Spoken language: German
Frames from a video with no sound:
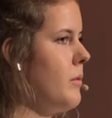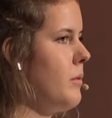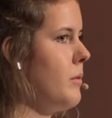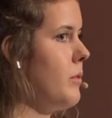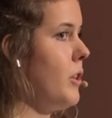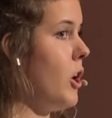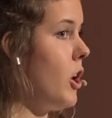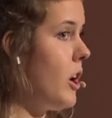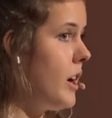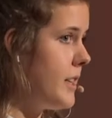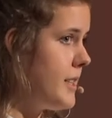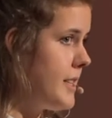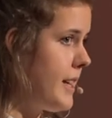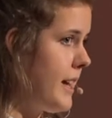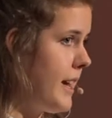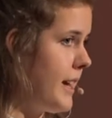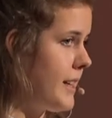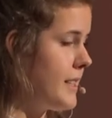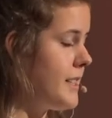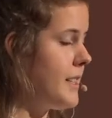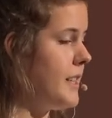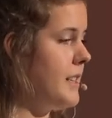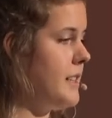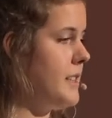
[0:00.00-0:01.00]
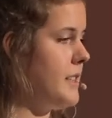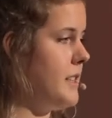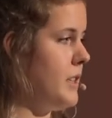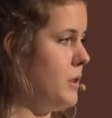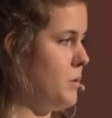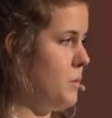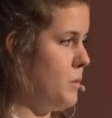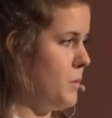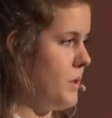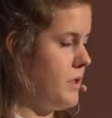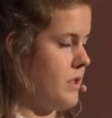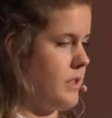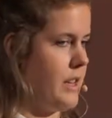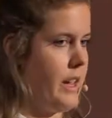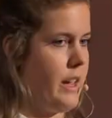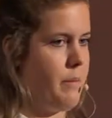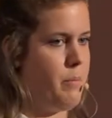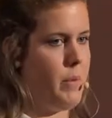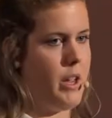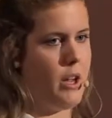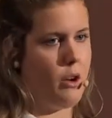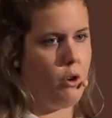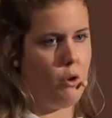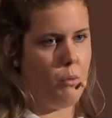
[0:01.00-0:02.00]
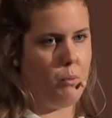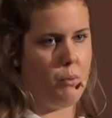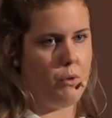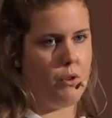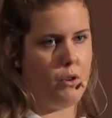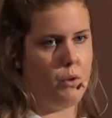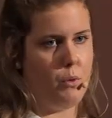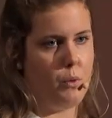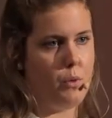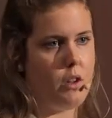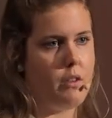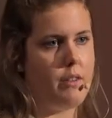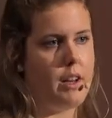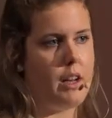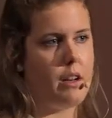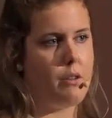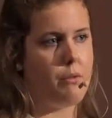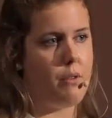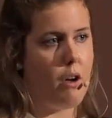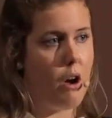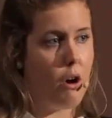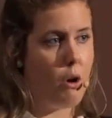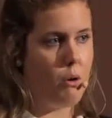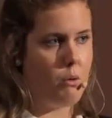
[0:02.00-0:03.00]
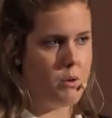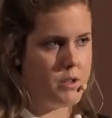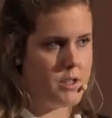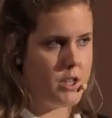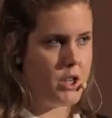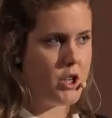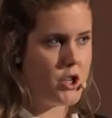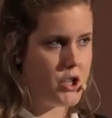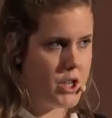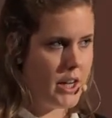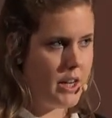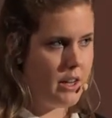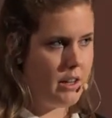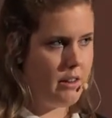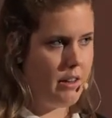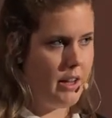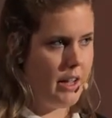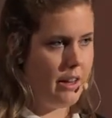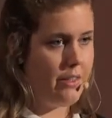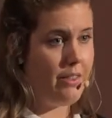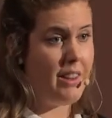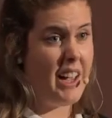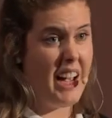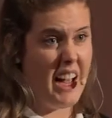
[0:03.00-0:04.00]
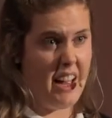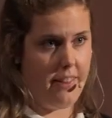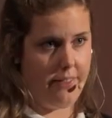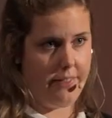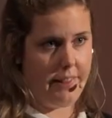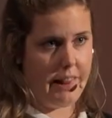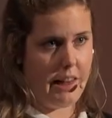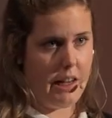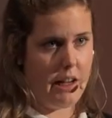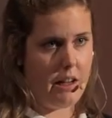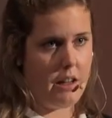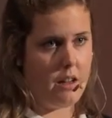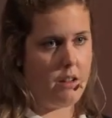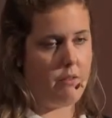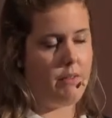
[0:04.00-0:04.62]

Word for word: Nachher sind sie aus dem Ägypten raus, weil der Pharao sie geschickt hat, endlich,